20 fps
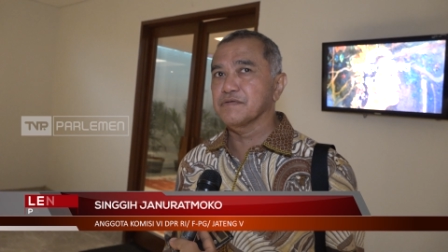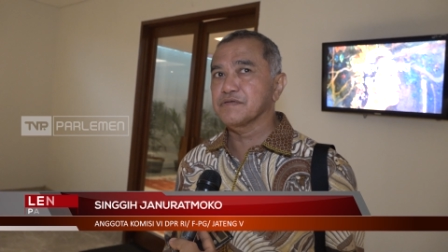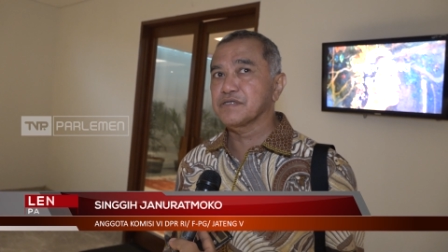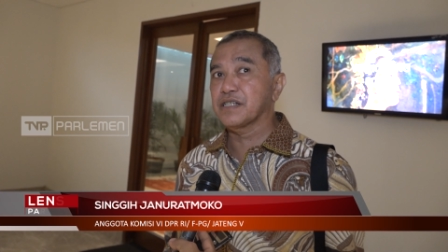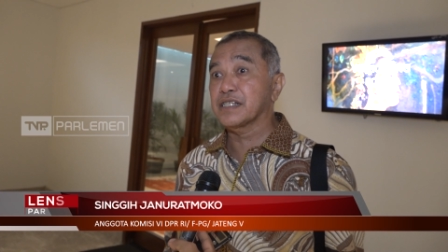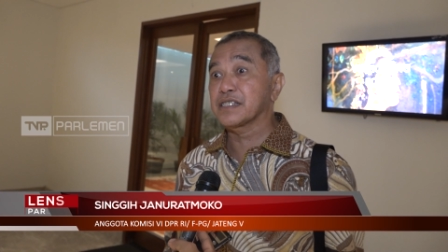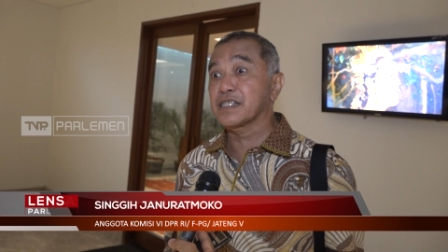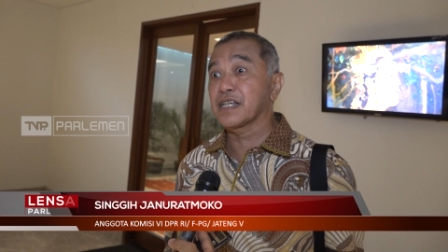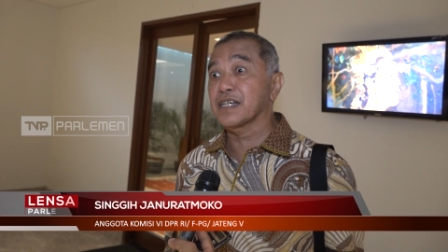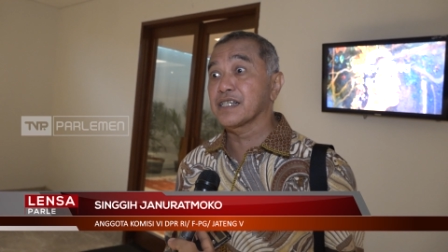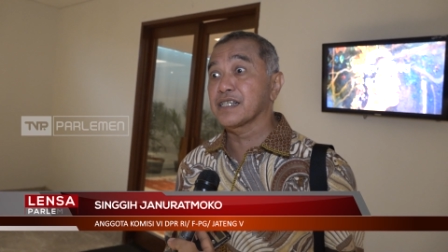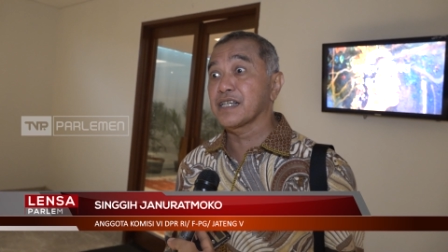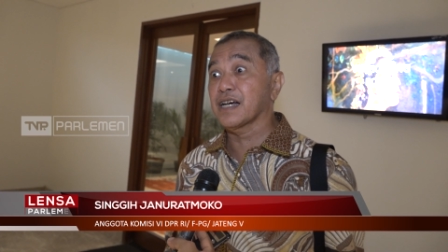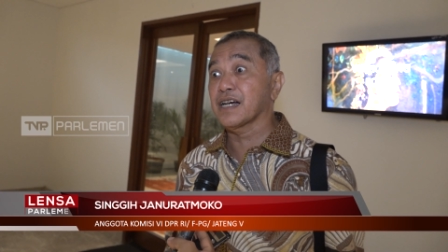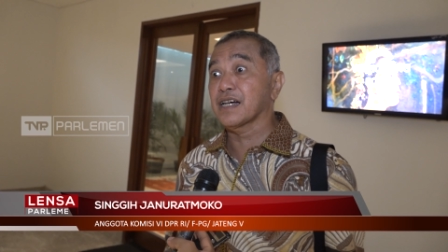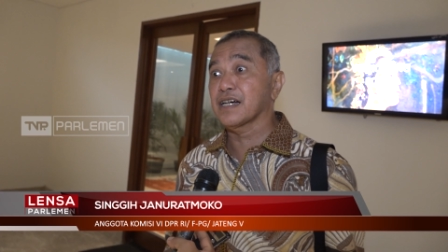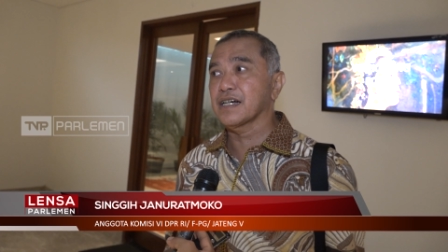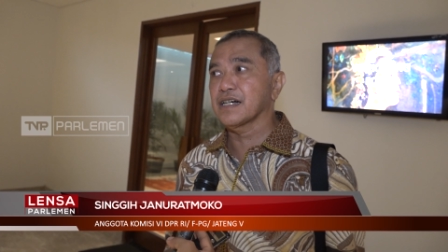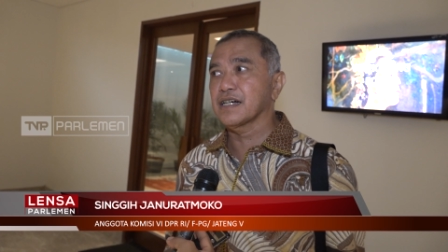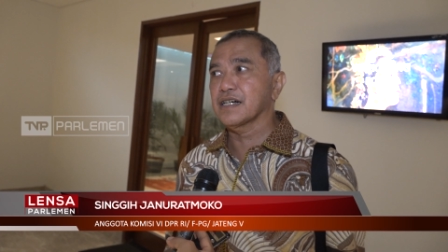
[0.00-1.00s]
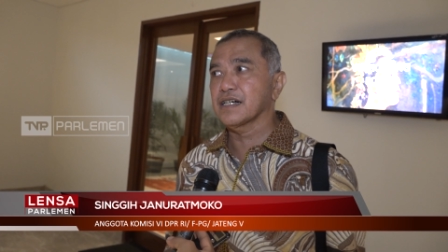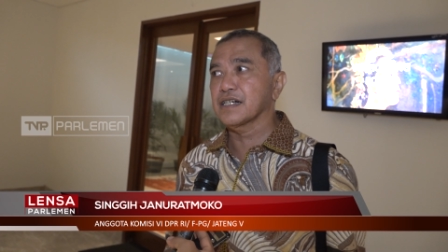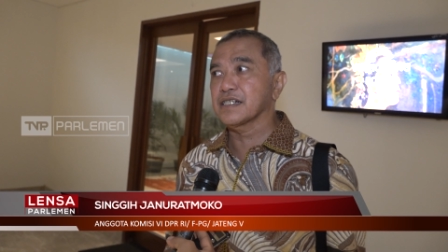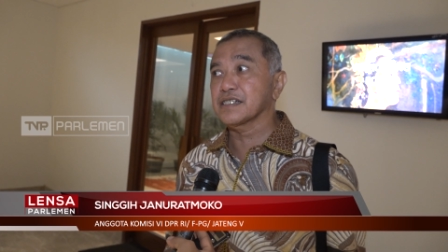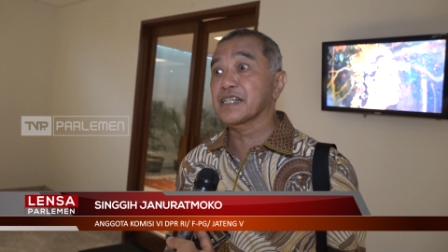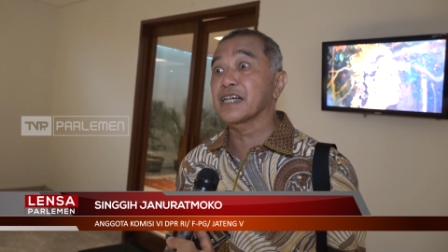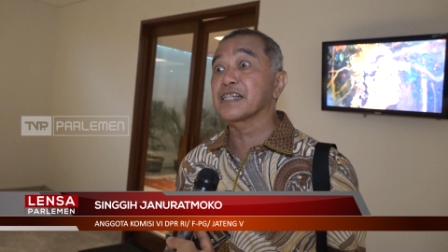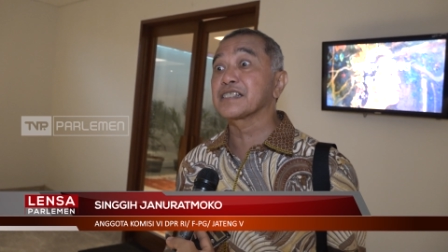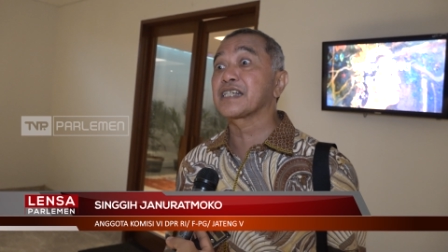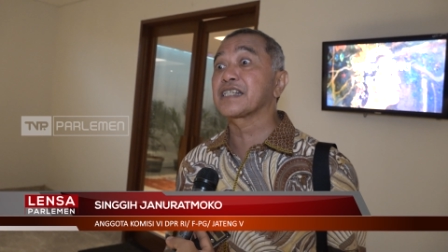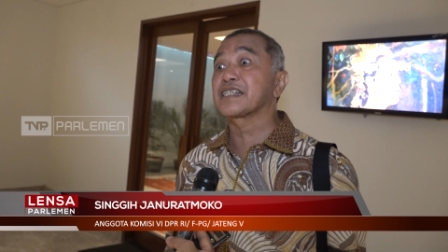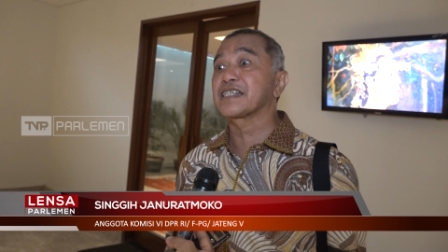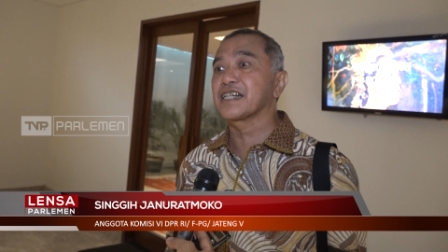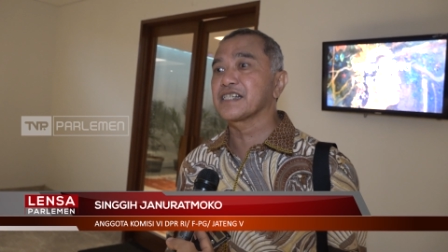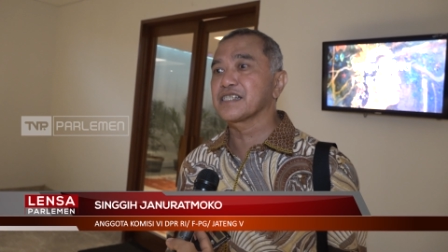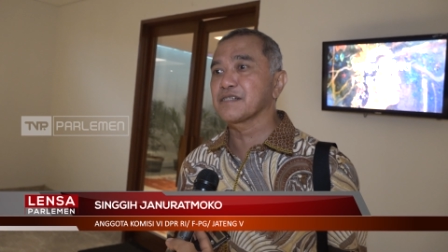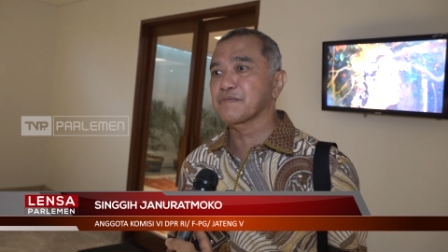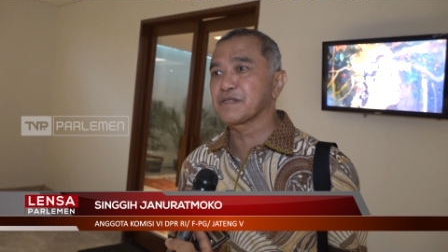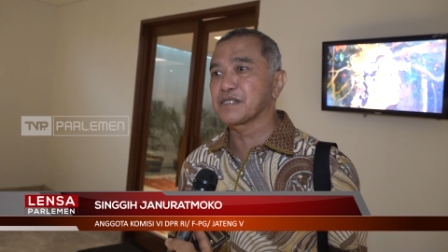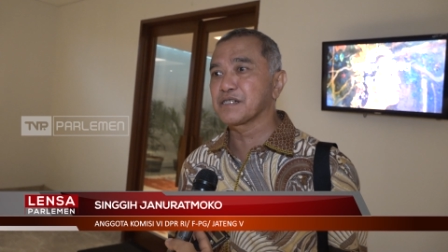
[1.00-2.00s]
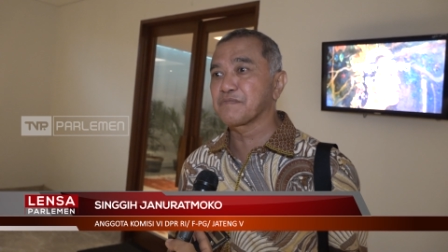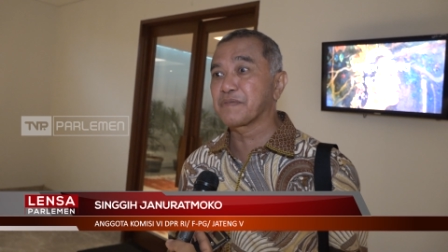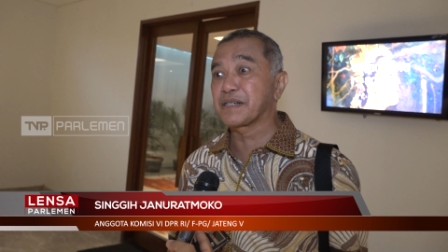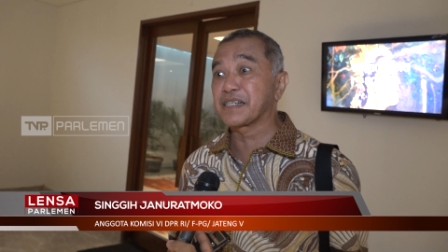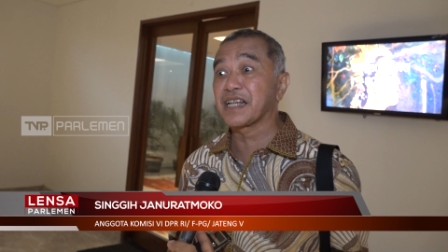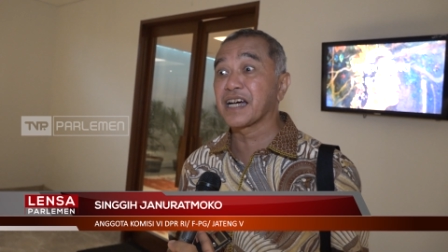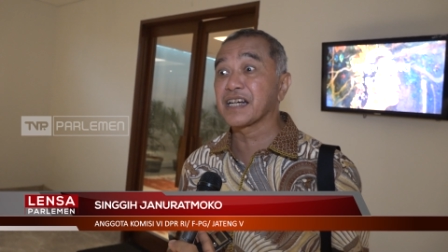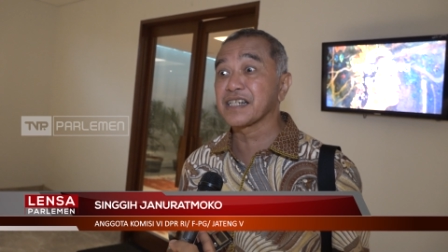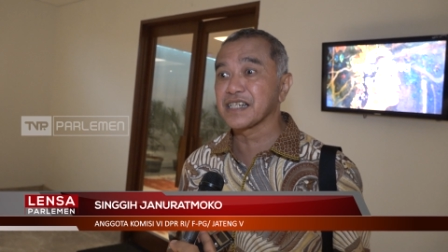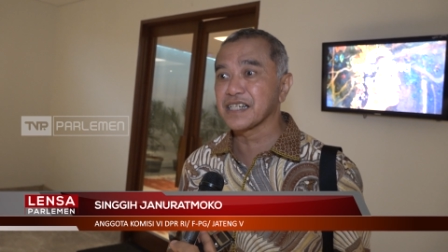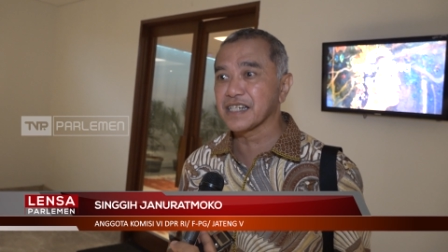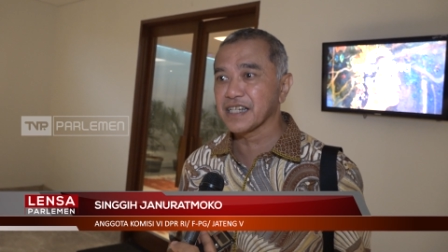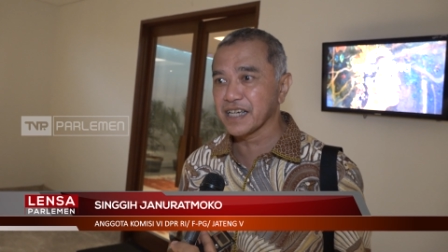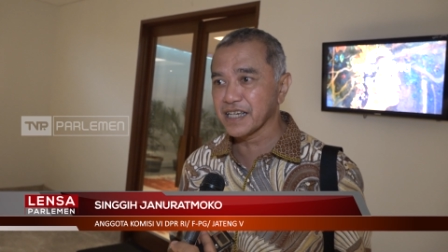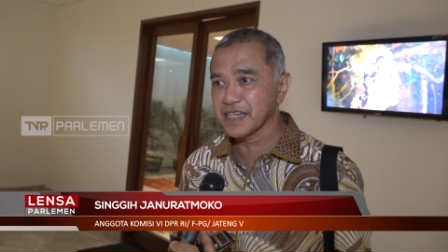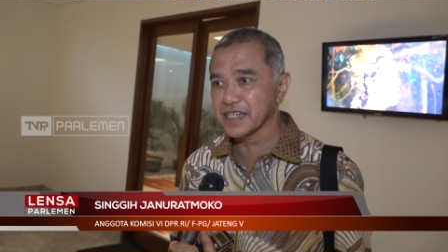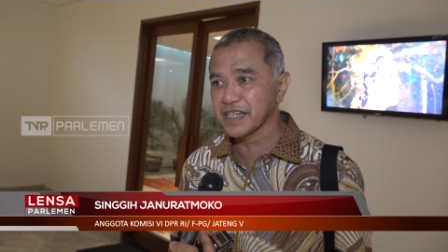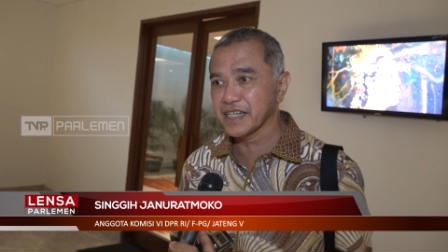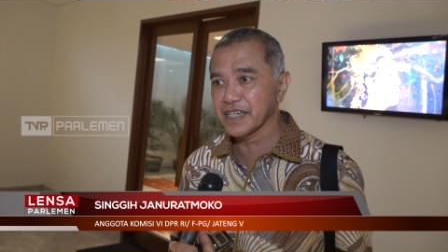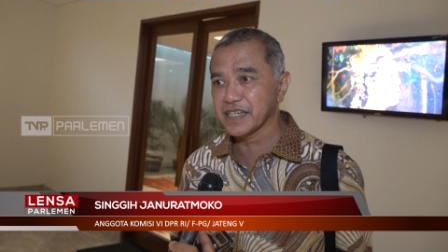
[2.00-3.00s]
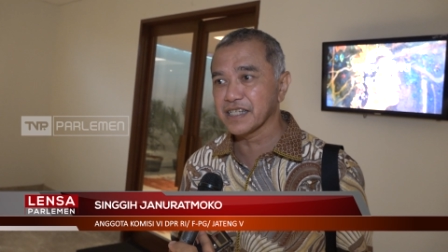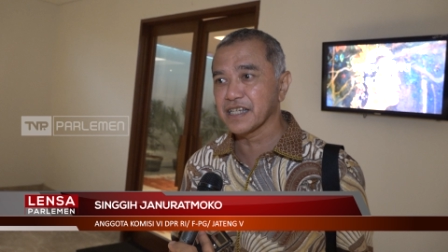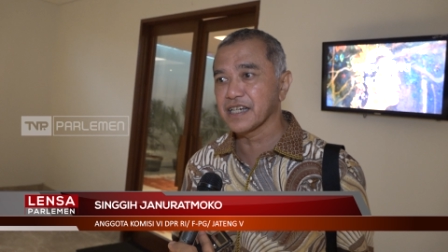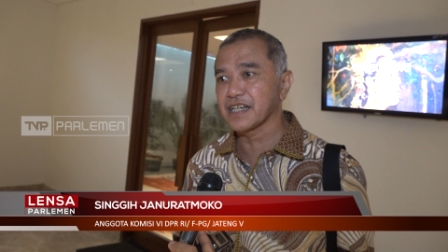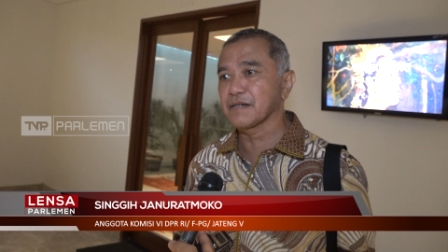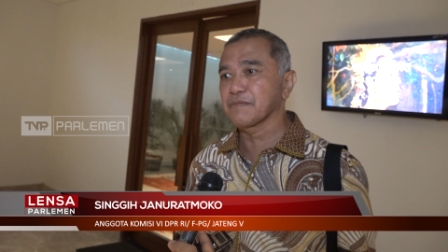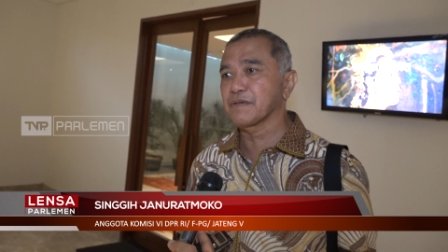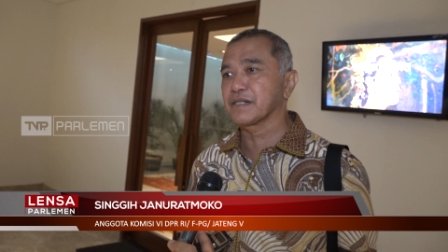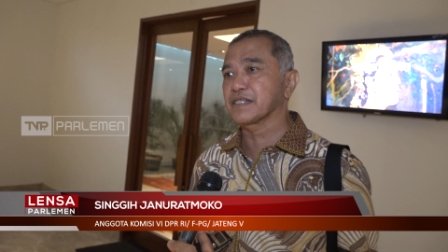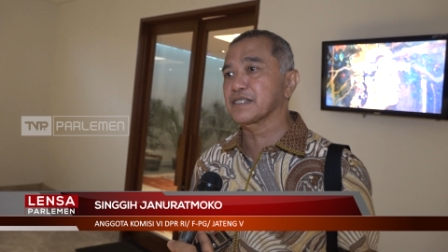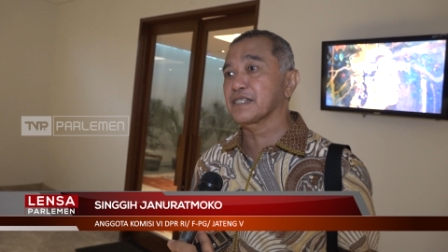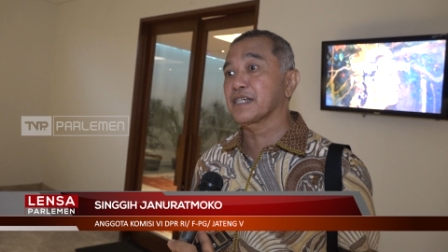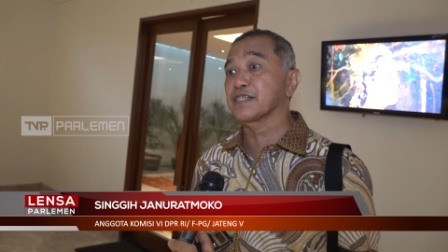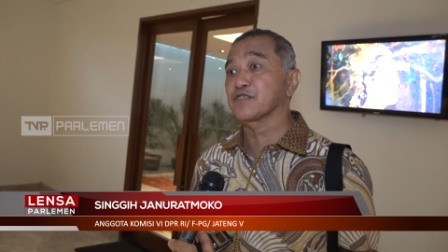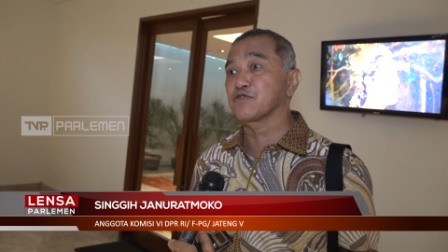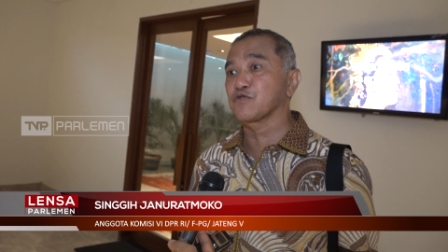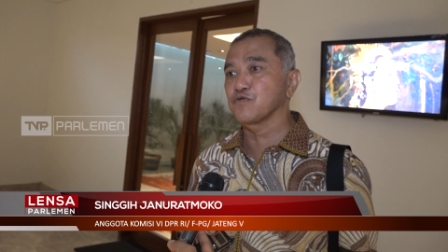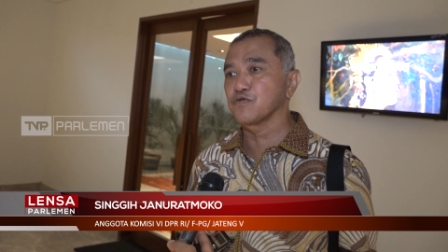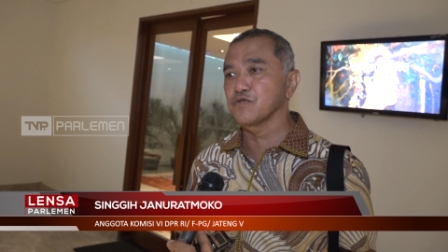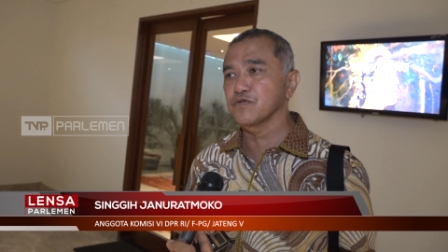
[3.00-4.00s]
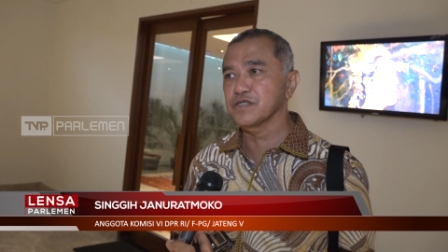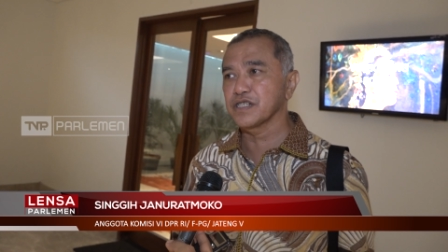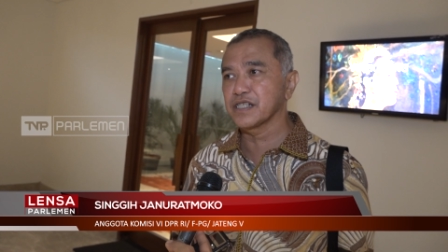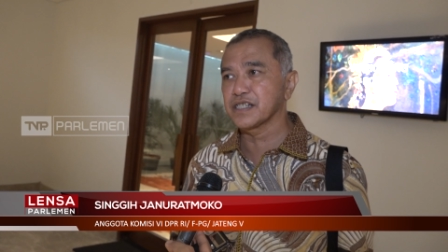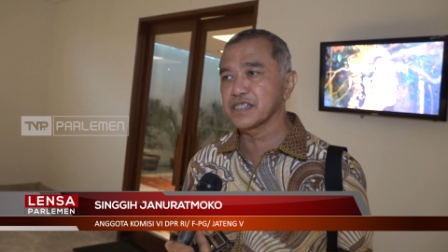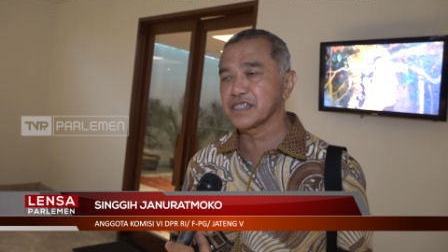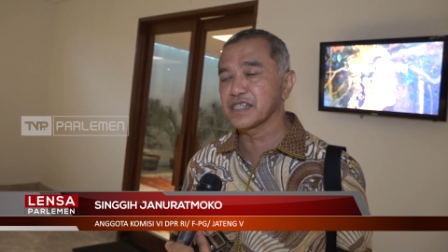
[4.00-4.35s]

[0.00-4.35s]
wisata yang kesehatan ya seperti di Penang dan lain-lain harapan kita itu jadi